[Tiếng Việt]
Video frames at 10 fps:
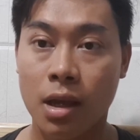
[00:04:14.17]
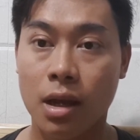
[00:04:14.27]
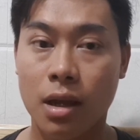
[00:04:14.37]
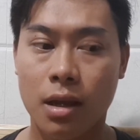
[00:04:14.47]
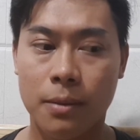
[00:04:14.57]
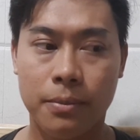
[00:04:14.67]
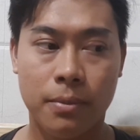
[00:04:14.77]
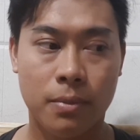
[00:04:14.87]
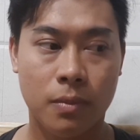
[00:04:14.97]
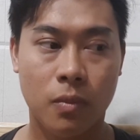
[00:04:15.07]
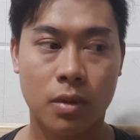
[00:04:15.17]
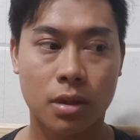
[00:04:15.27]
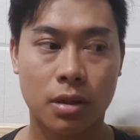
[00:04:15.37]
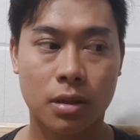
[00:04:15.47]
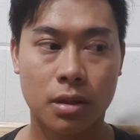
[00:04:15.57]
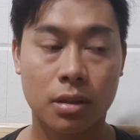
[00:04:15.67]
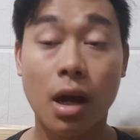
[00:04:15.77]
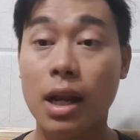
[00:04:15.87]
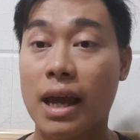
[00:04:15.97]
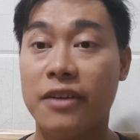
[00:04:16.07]
à,
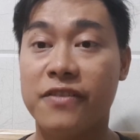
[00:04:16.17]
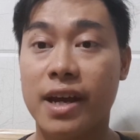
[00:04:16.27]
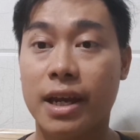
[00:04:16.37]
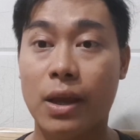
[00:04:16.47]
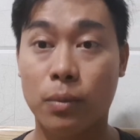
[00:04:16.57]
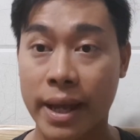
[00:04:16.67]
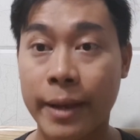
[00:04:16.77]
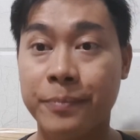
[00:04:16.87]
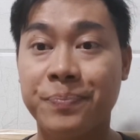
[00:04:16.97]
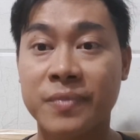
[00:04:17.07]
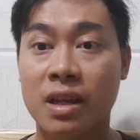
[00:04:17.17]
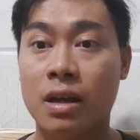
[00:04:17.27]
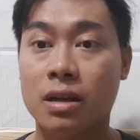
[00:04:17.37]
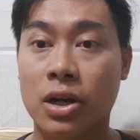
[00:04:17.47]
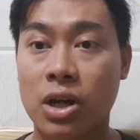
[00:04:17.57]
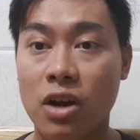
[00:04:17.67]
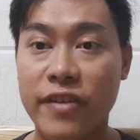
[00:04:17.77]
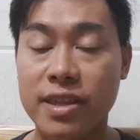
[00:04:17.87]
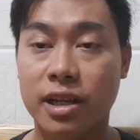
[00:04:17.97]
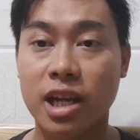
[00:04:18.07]
đó là về giọng nam còn đối
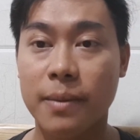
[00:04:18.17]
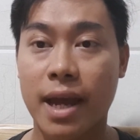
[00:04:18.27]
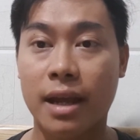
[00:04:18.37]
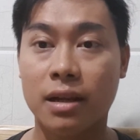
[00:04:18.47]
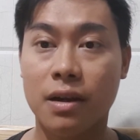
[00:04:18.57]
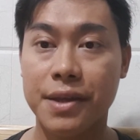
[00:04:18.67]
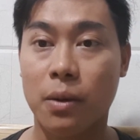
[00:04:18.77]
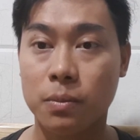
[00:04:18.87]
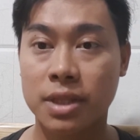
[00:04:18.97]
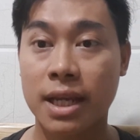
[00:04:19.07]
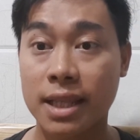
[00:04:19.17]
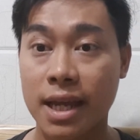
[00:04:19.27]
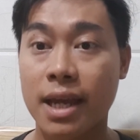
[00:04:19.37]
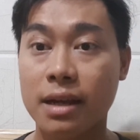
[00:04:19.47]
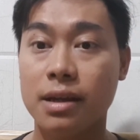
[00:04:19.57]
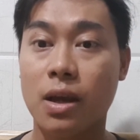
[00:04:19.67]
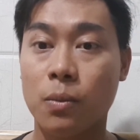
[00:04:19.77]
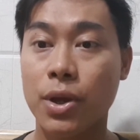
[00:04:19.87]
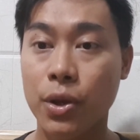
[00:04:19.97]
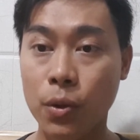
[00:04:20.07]
với những các bạn có giọng the thế, có
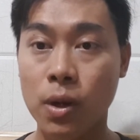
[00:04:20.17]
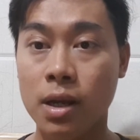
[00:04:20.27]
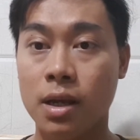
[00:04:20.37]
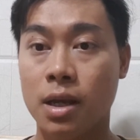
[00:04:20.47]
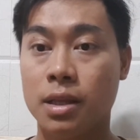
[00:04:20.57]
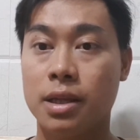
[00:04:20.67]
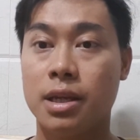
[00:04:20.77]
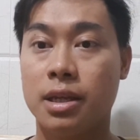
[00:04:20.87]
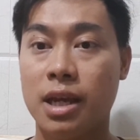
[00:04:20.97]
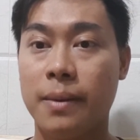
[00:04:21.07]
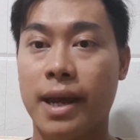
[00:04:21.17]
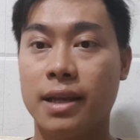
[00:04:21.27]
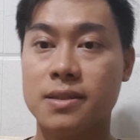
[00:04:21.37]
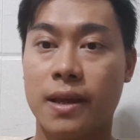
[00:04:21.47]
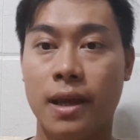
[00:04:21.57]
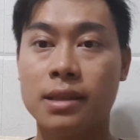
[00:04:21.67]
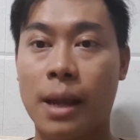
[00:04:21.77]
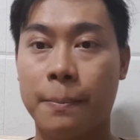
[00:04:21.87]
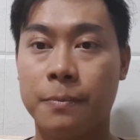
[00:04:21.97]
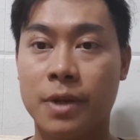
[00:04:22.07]
giọng yếu á thì các bạn sẽ
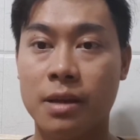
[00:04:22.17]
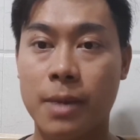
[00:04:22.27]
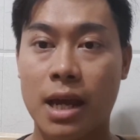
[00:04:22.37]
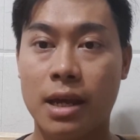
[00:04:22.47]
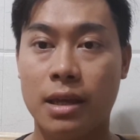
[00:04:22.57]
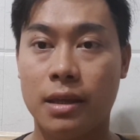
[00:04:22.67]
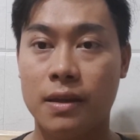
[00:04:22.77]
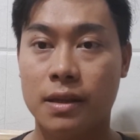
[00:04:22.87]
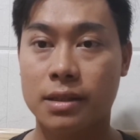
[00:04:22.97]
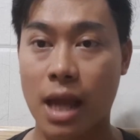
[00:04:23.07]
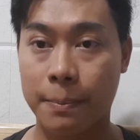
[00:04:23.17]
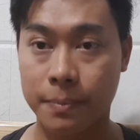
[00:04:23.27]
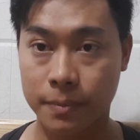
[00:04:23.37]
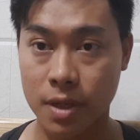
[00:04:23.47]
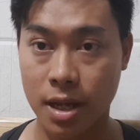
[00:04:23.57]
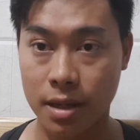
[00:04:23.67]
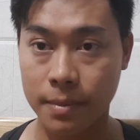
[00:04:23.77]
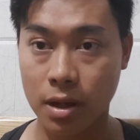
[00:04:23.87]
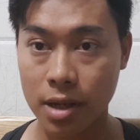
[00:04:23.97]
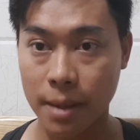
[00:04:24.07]
tập cái bài tập để
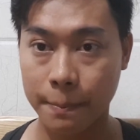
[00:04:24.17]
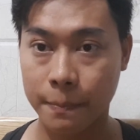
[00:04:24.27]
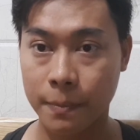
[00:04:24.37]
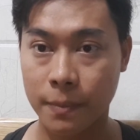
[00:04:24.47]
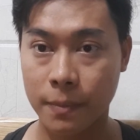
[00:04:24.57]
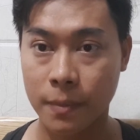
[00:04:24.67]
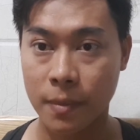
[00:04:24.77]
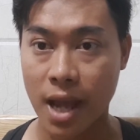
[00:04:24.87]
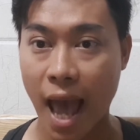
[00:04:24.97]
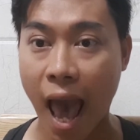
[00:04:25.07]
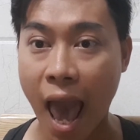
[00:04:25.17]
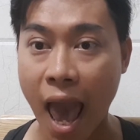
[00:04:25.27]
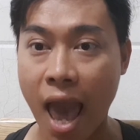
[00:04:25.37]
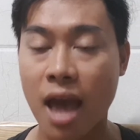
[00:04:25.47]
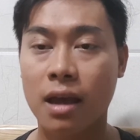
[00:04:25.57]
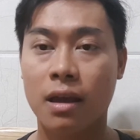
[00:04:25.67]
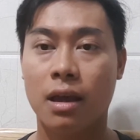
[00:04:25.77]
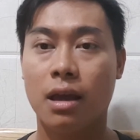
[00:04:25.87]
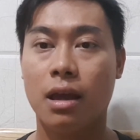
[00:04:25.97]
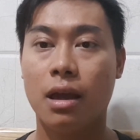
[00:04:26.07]
nói âm a
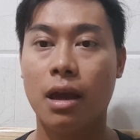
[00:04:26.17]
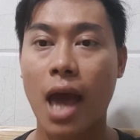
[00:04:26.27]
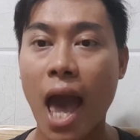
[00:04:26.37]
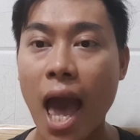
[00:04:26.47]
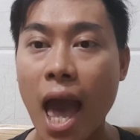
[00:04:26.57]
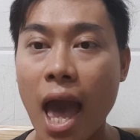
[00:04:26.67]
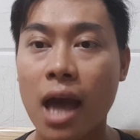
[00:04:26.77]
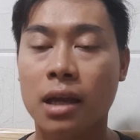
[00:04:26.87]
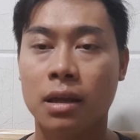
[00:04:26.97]
a